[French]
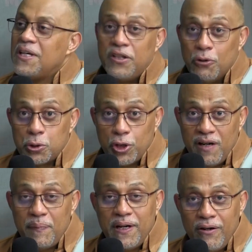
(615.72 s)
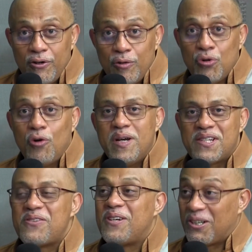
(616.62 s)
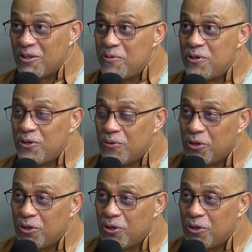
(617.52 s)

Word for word: Et donc je rappelle le bourgmestre de la commune de